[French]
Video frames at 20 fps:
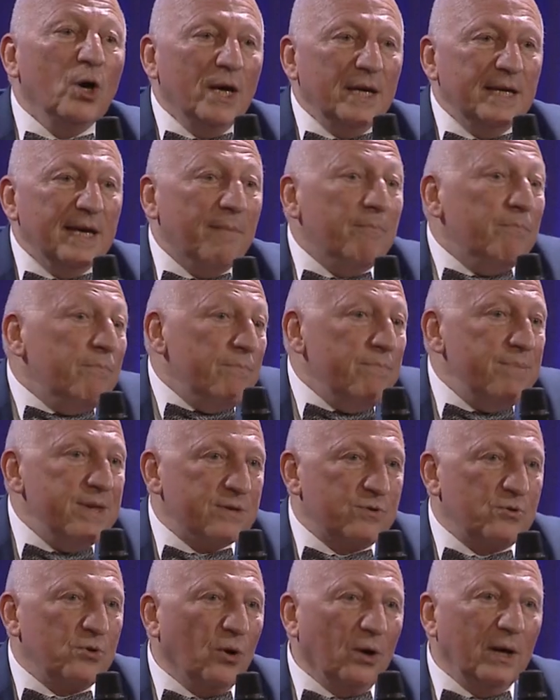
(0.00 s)
Il y a bien
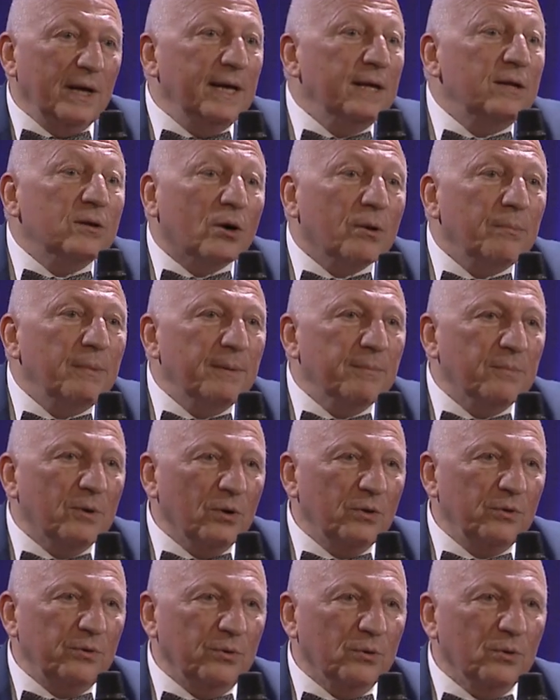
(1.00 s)
sûr
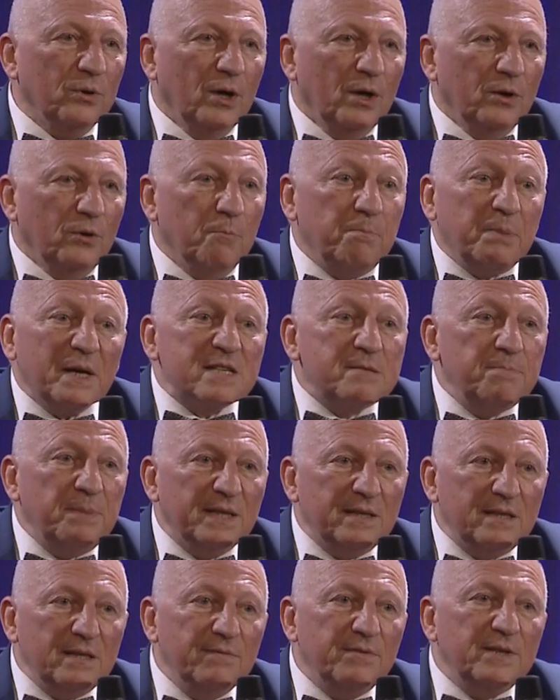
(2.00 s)
énormément de,
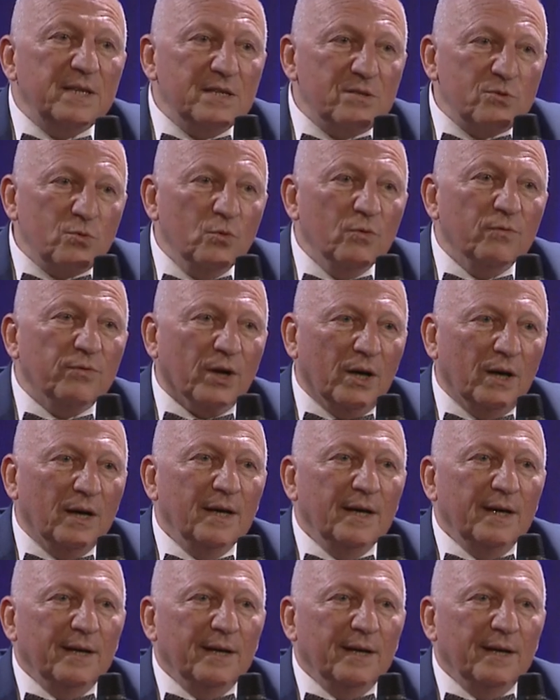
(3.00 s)
perspectives qui s'ouvrent